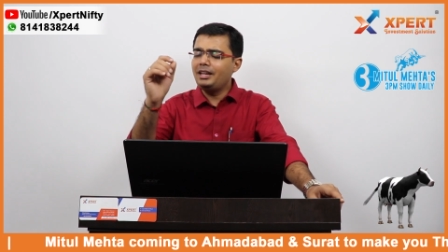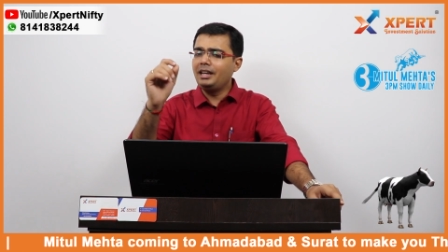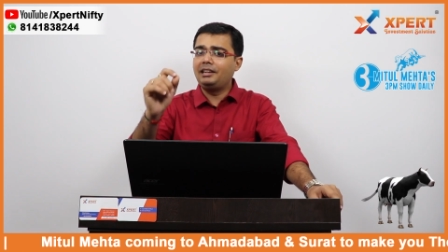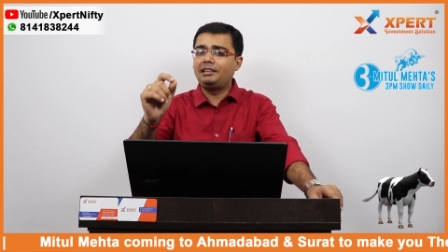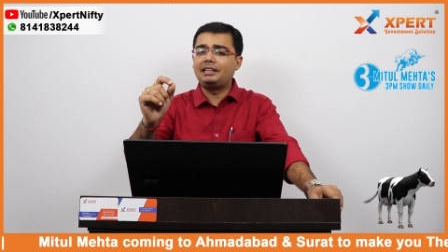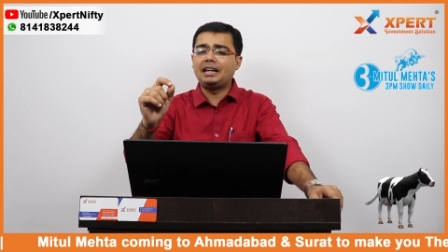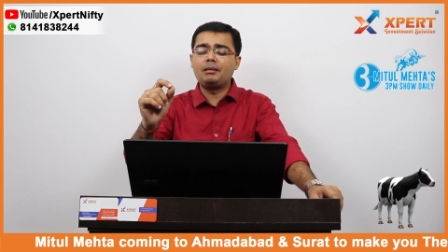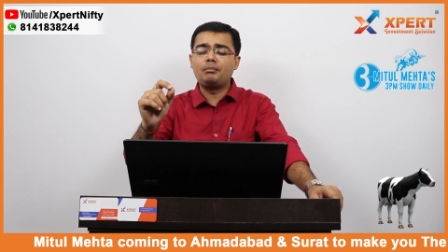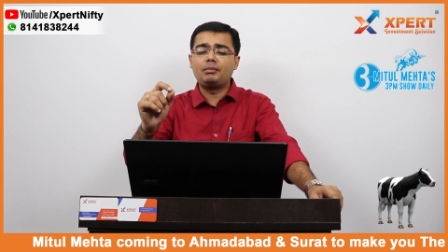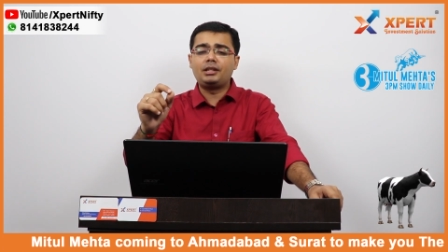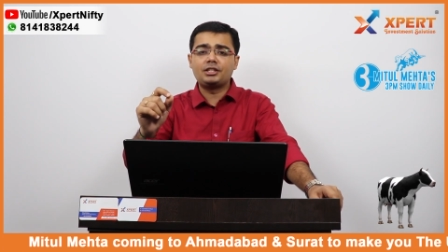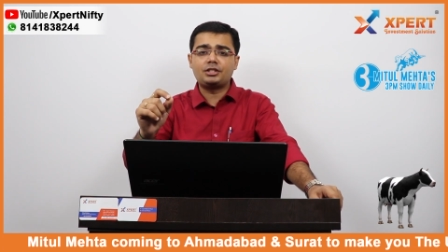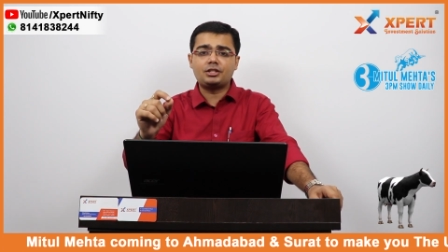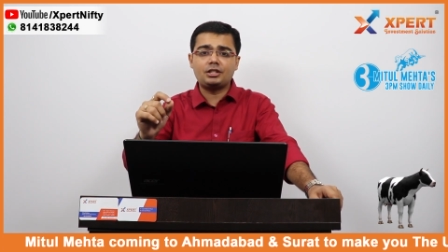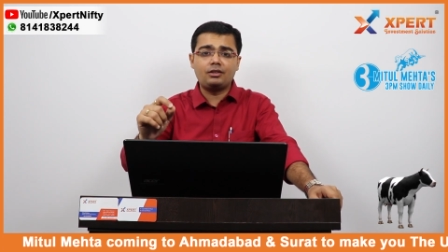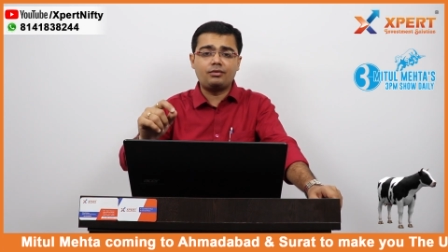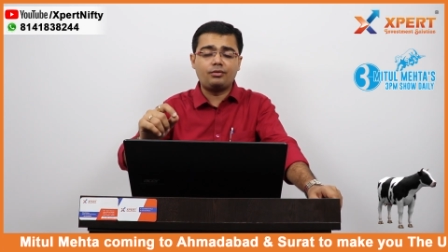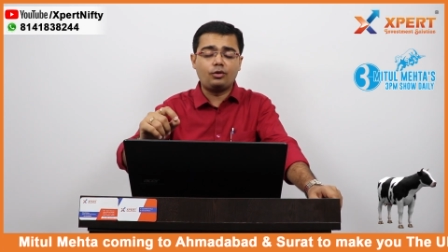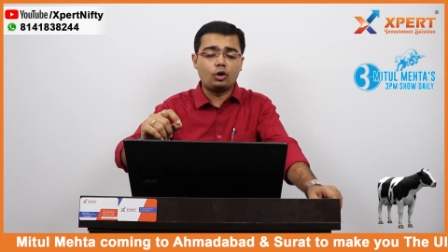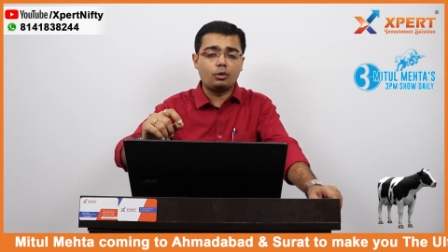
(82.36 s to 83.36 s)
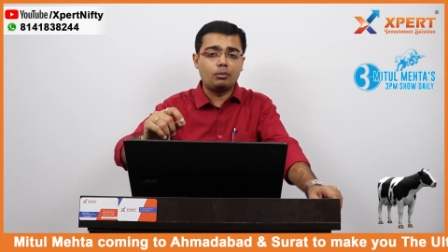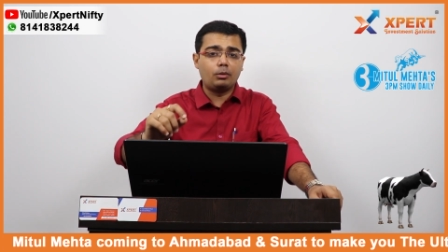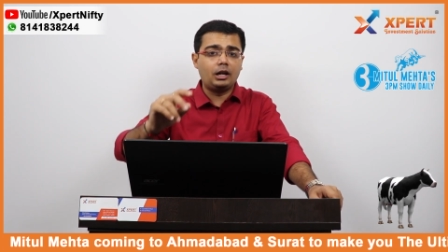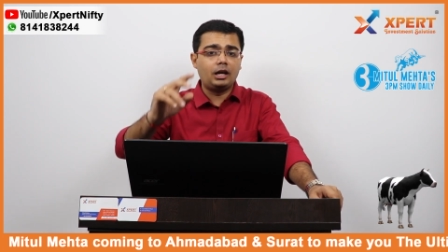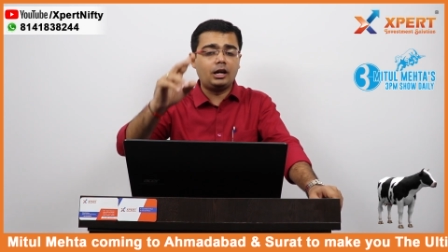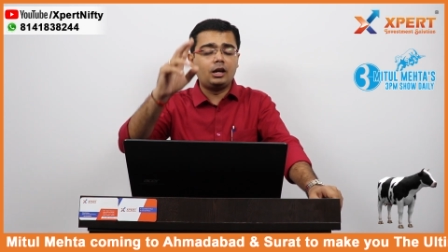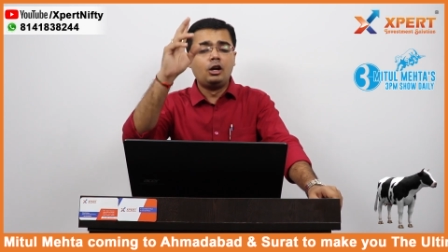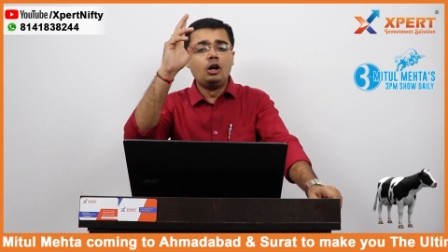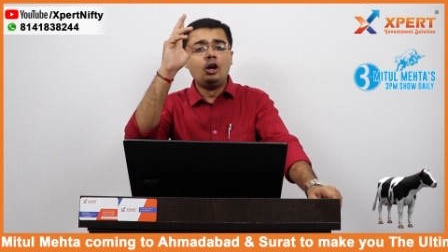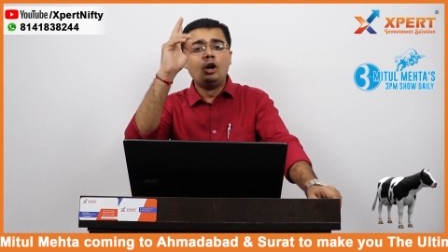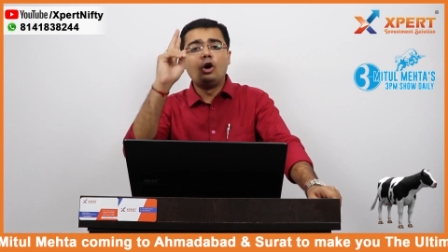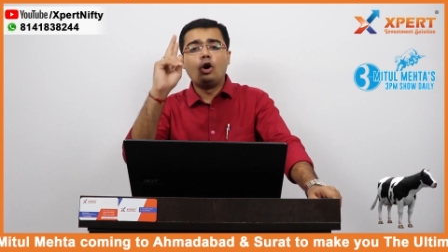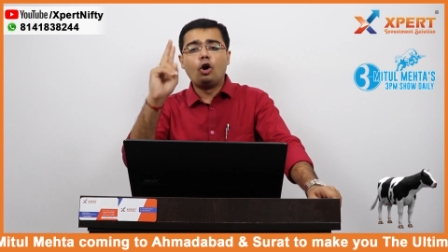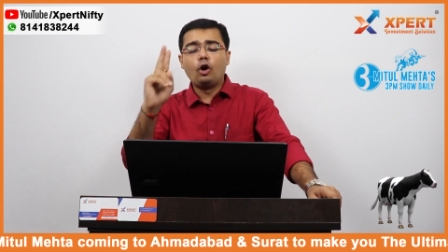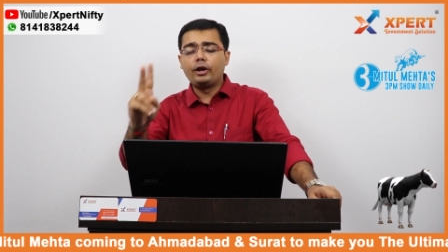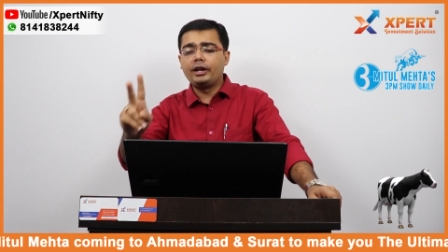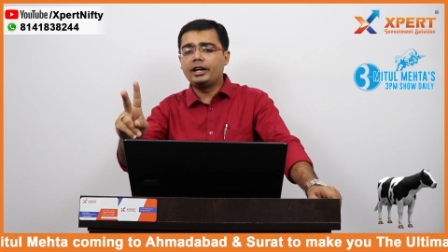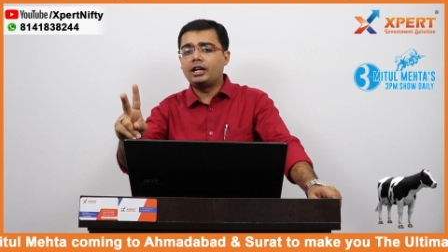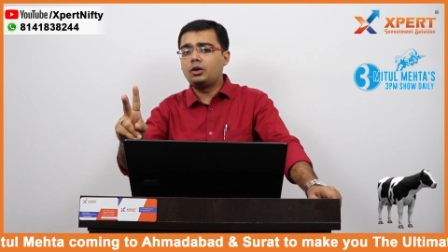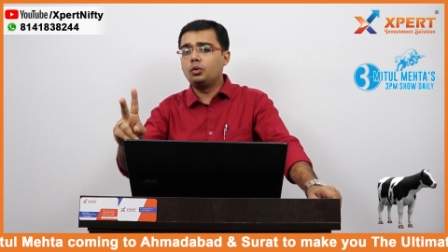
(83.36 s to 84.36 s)
एक टाइम टेस्टेड फॉर्मूला
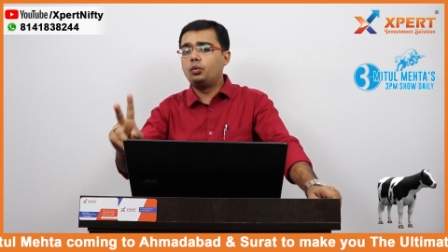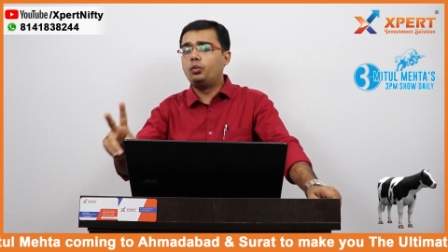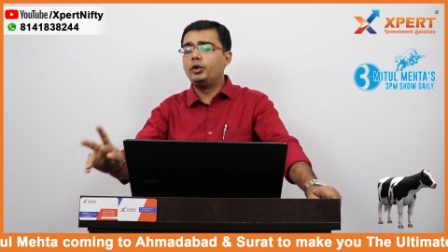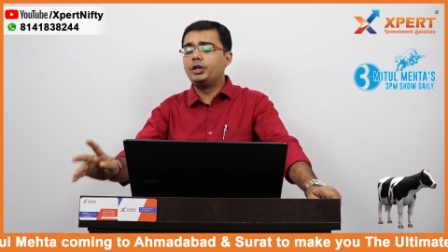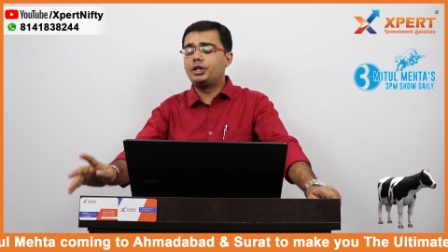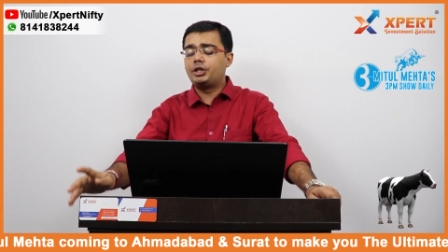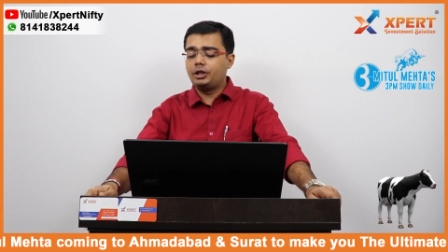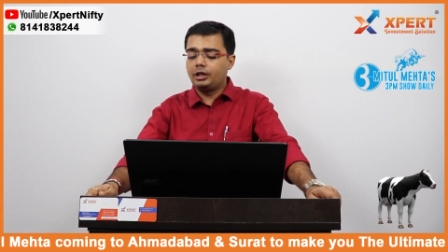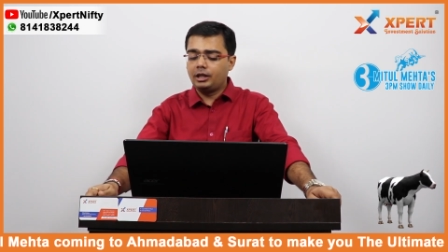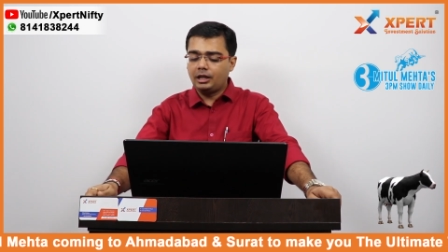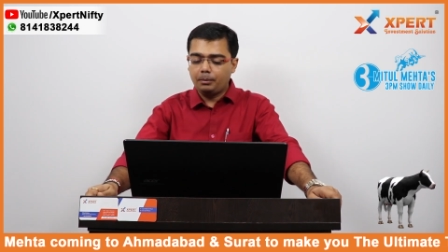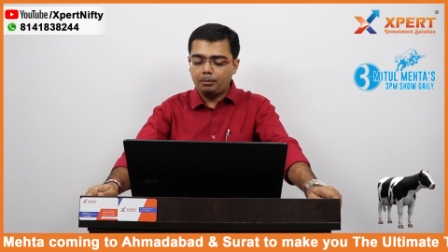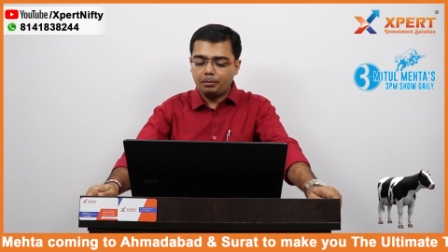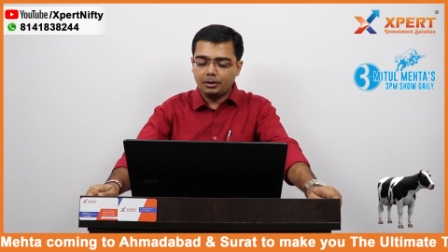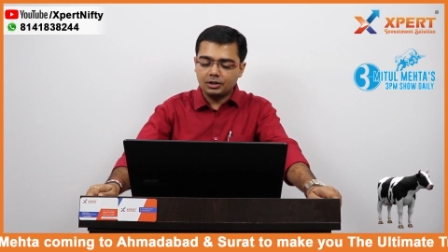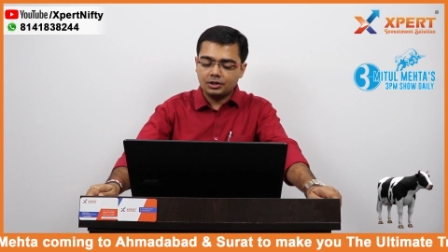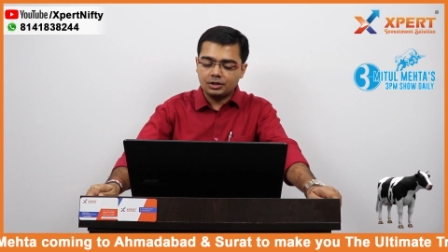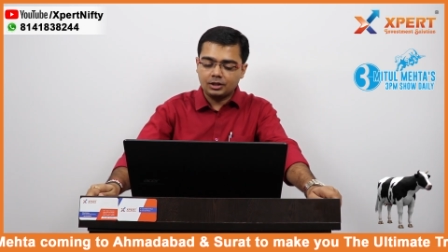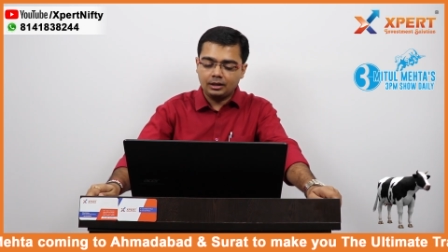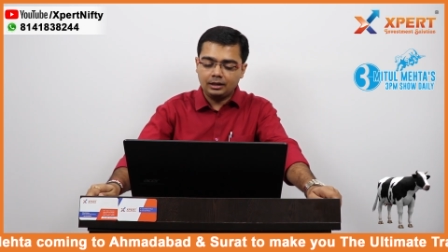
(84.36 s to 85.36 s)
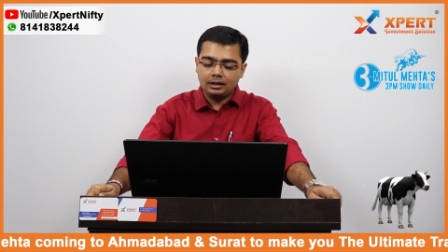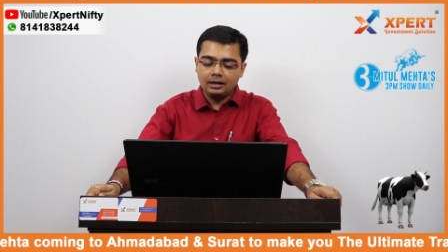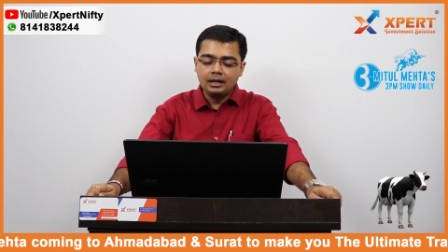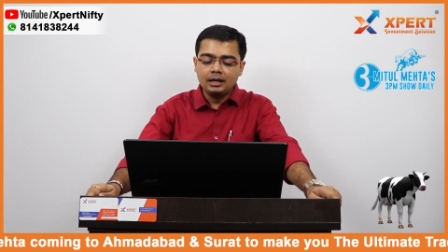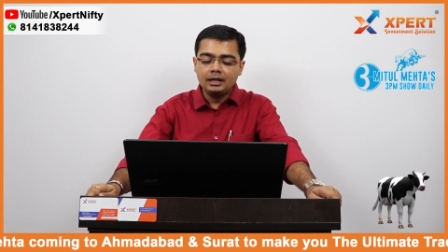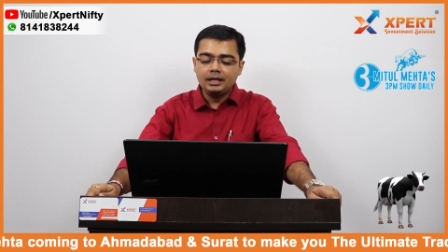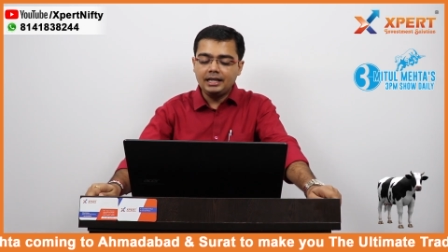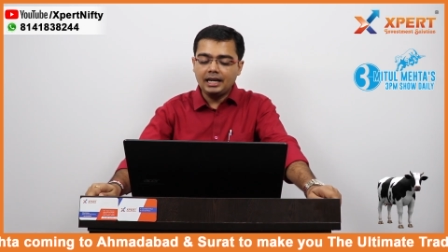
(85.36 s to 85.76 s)
और एक विजनरी पर्सन